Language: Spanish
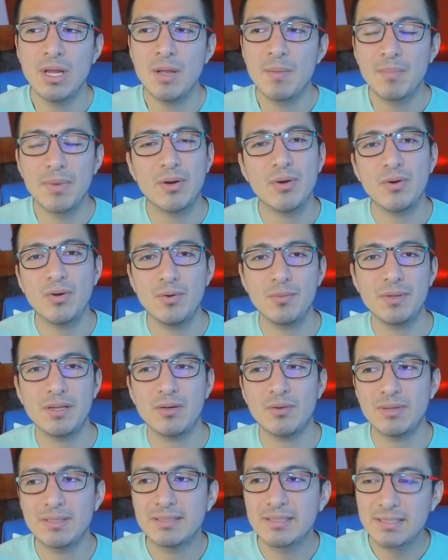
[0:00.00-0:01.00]
Pero no,
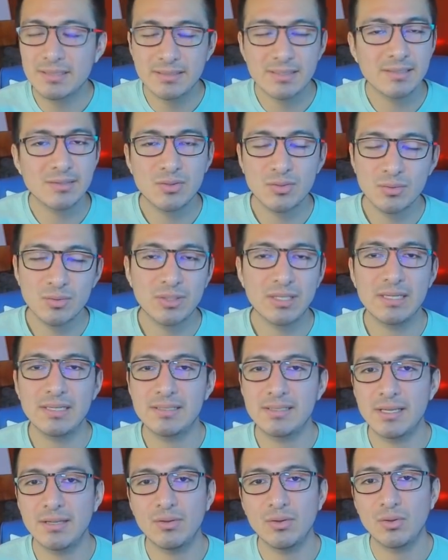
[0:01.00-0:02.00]
Virgo, es que estás
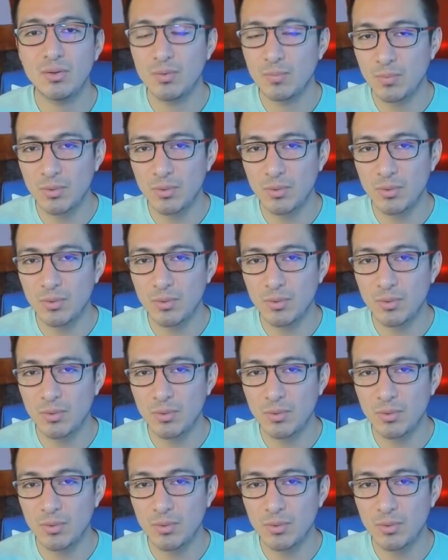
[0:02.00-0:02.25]
utilizando tu